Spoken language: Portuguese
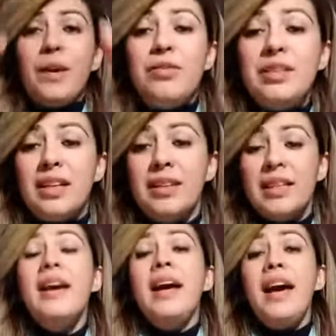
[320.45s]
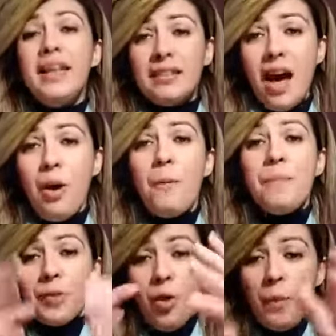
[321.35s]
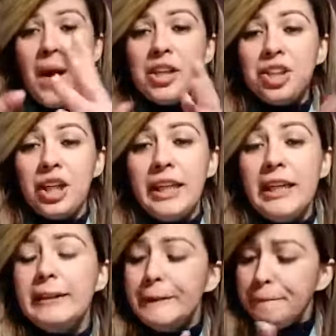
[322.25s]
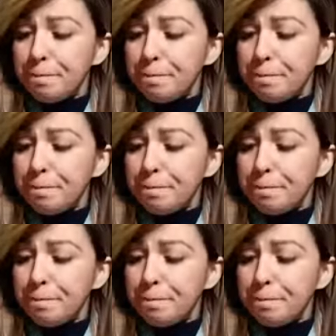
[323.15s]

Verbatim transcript: vocês. Então, compartilha